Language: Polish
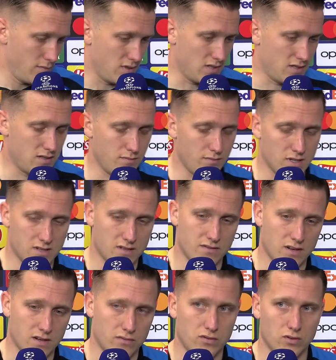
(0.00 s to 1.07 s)
przez mecz z
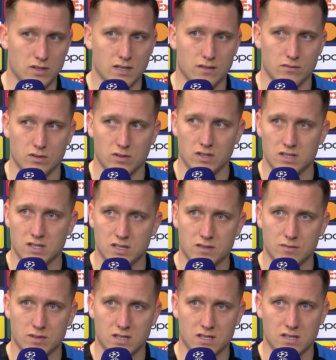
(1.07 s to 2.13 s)
Frankfurtem no,
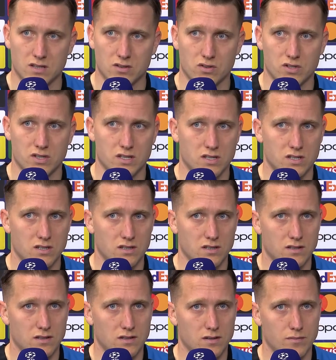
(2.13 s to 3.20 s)
liczyliśmy też na to, że,
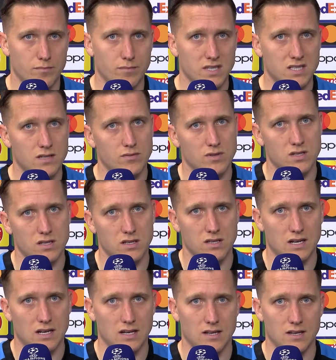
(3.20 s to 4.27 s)
że będziemy szli
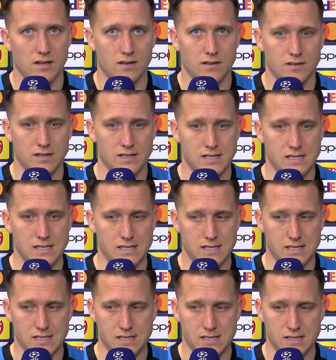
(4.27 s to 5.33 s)
dalej
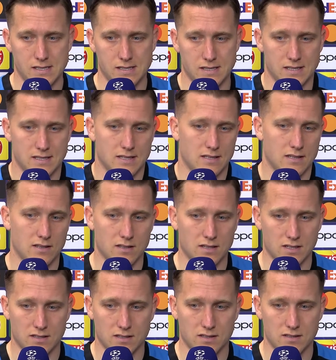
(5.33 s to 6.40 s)
i niestety
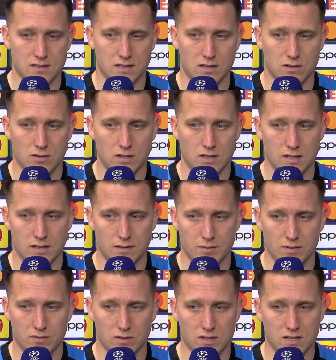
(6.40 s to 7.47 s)
tak się nie stało, ale na
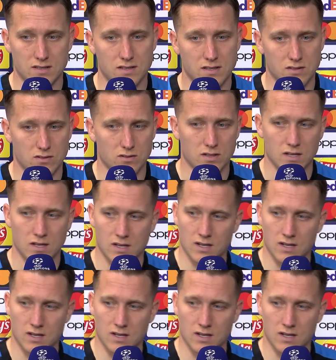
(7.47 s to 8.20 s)
pewno ten sezon